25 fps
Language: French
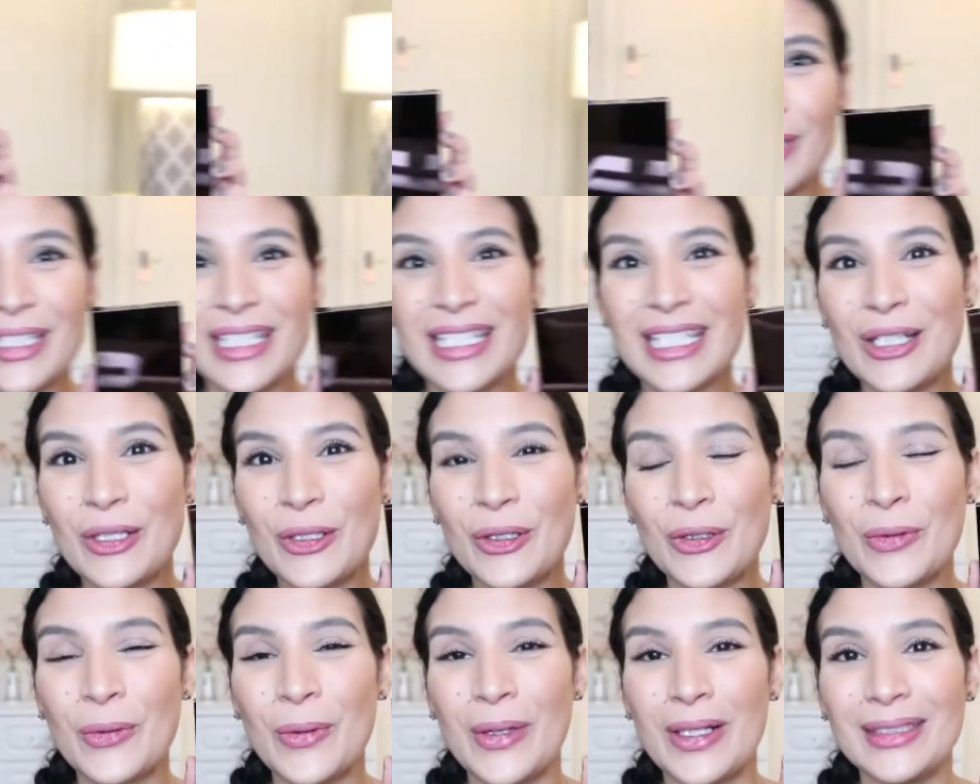Voici
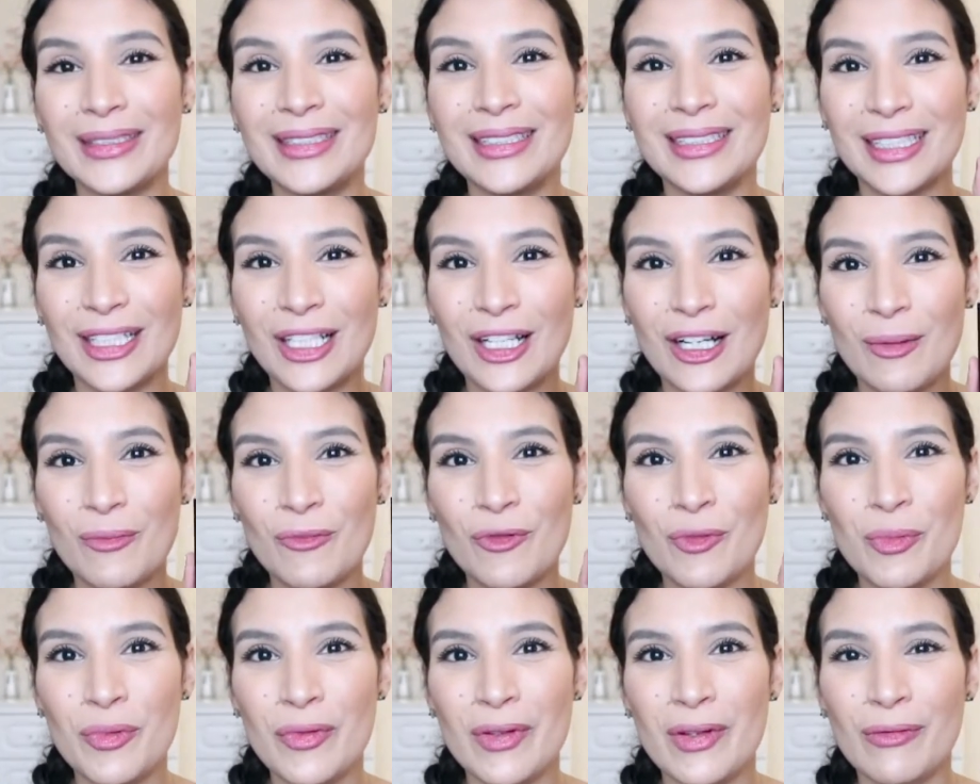le quad, comme
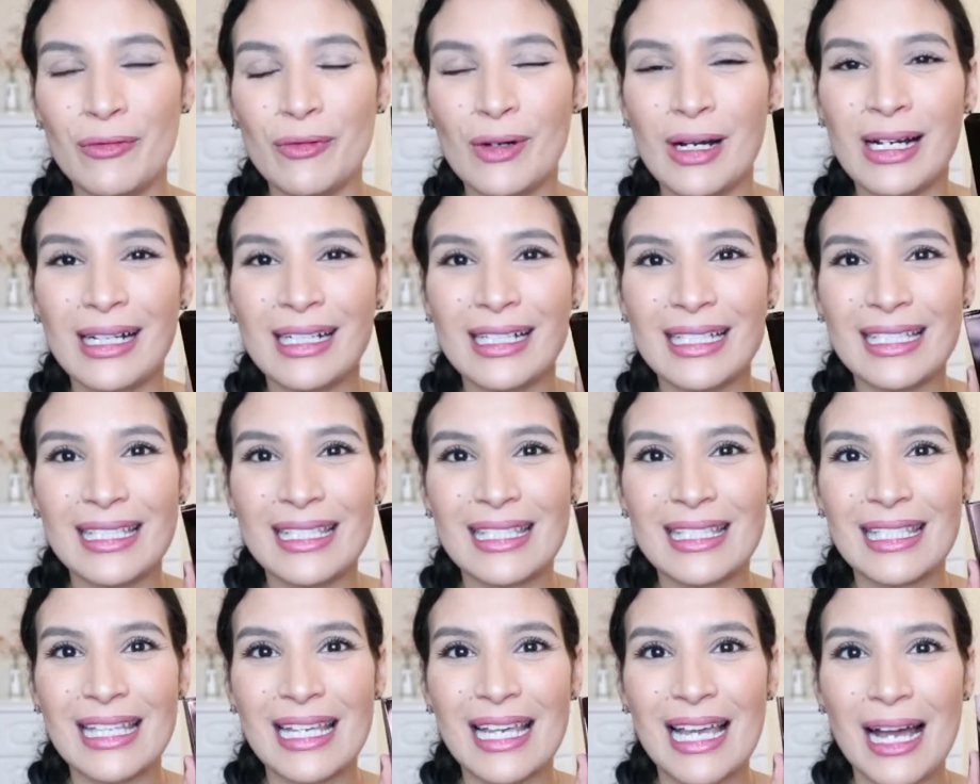vous pouvez voir,
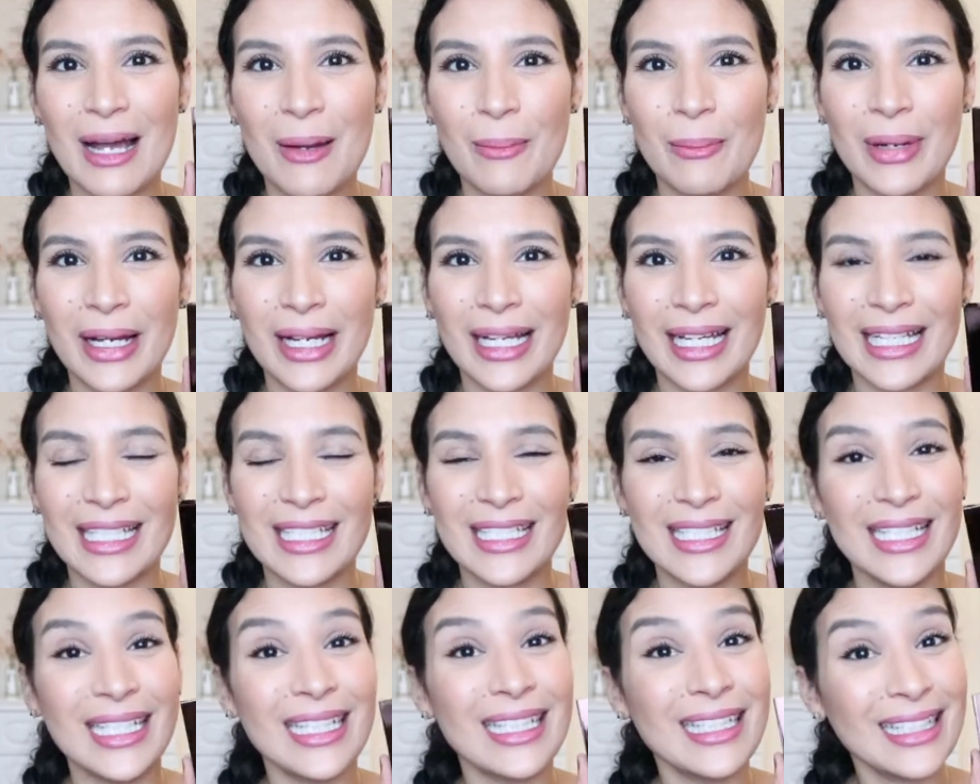c'est un
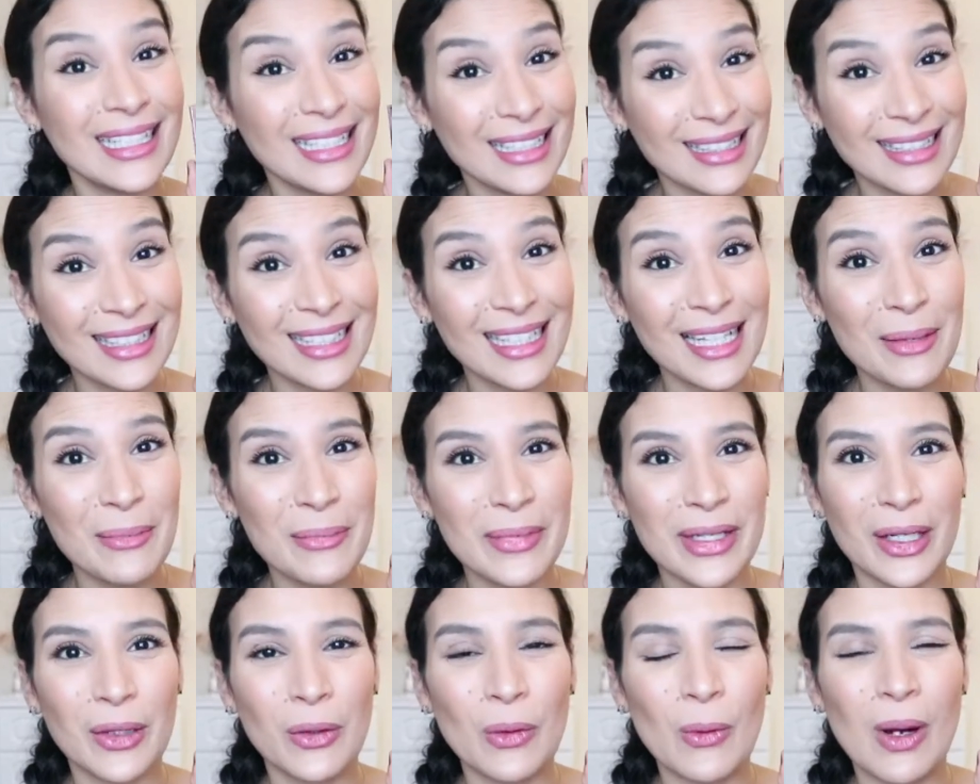packaging très
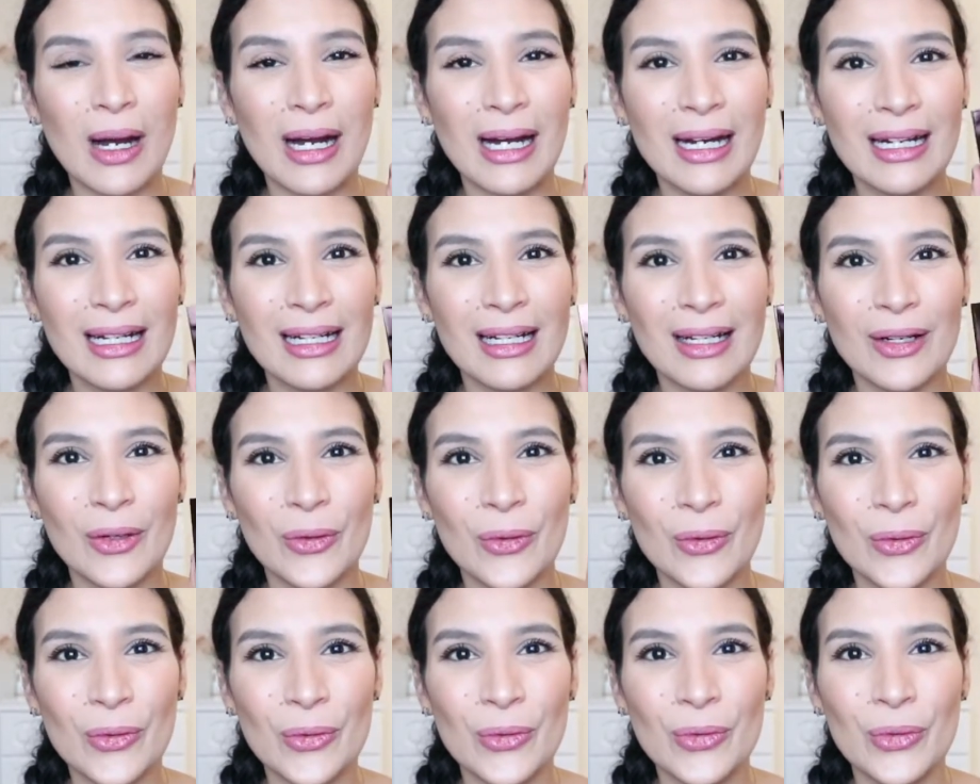miroir
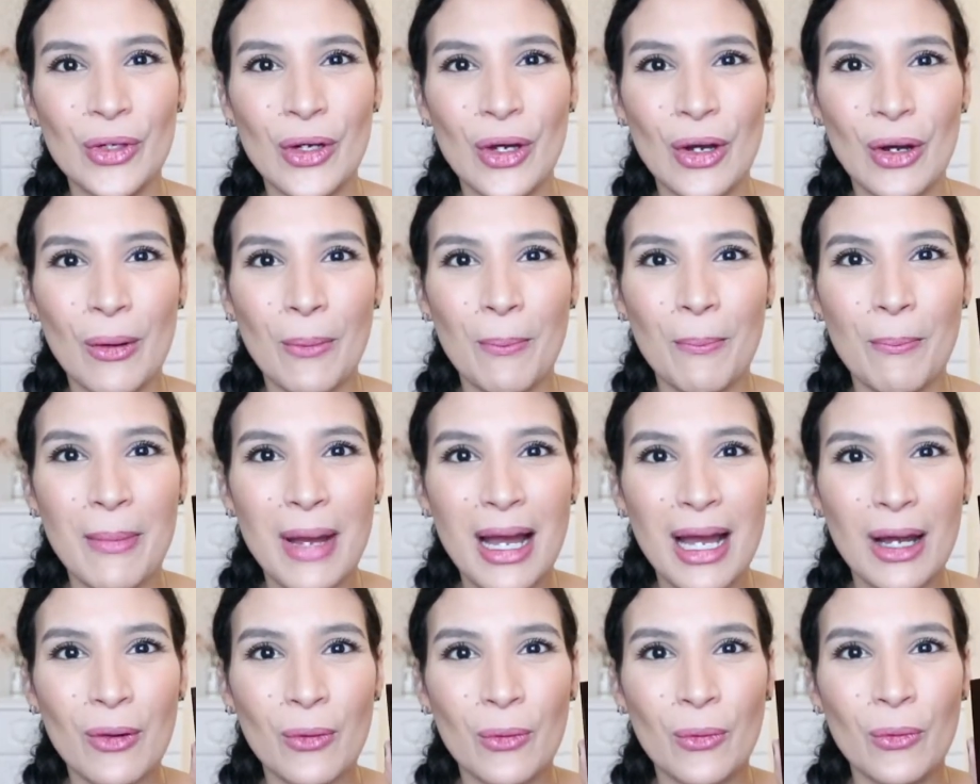aux couleurs
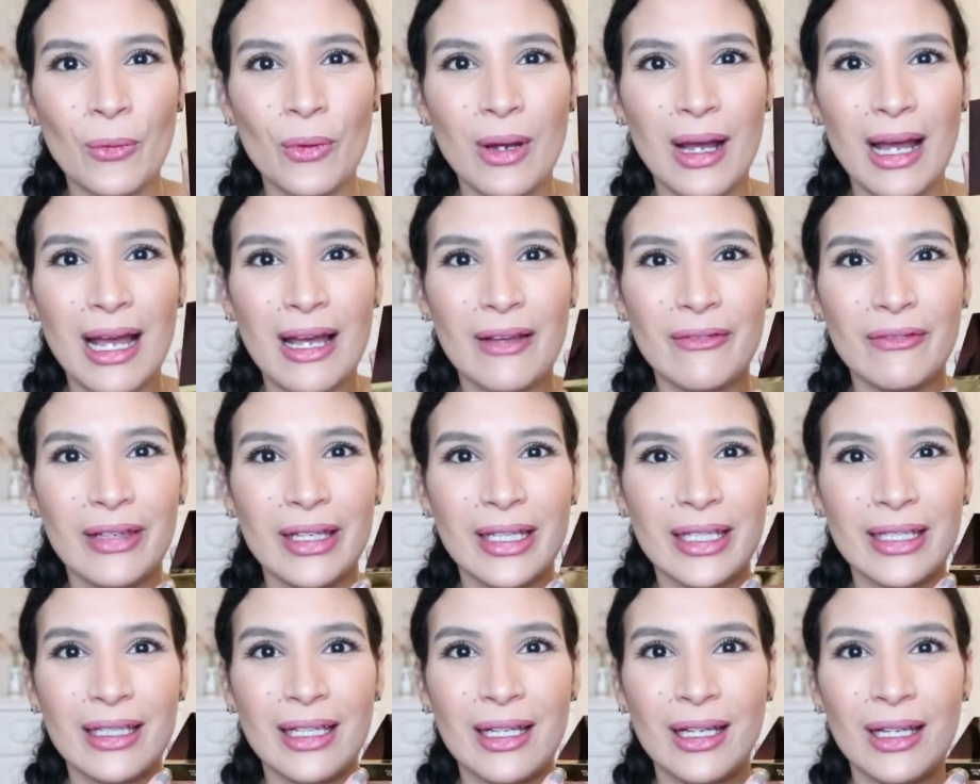marron
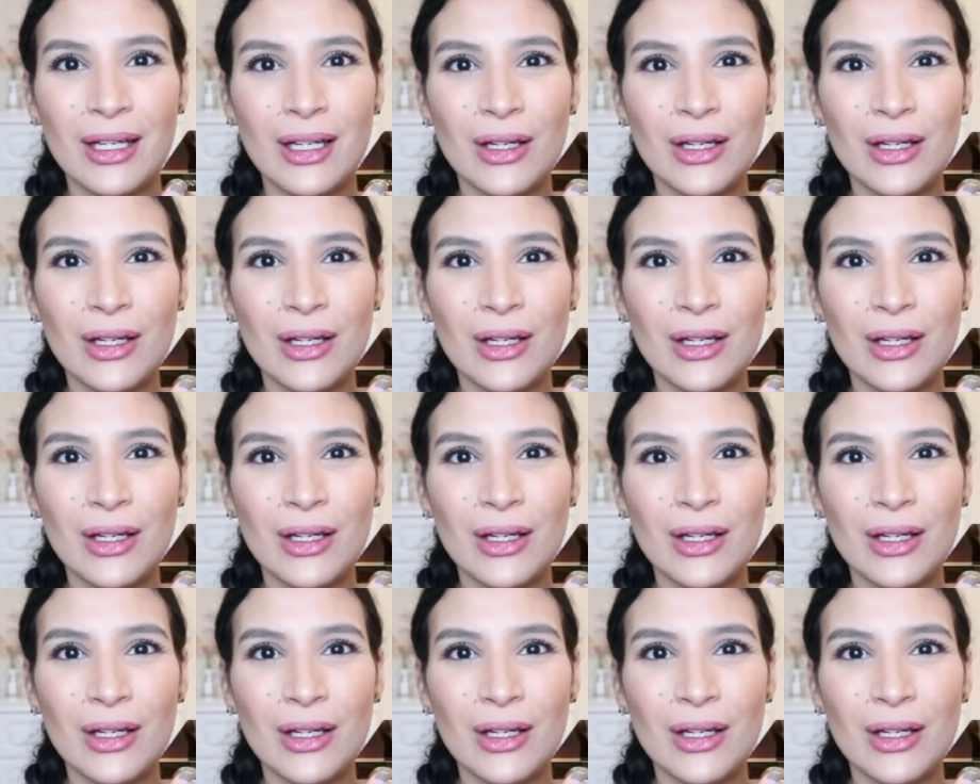avec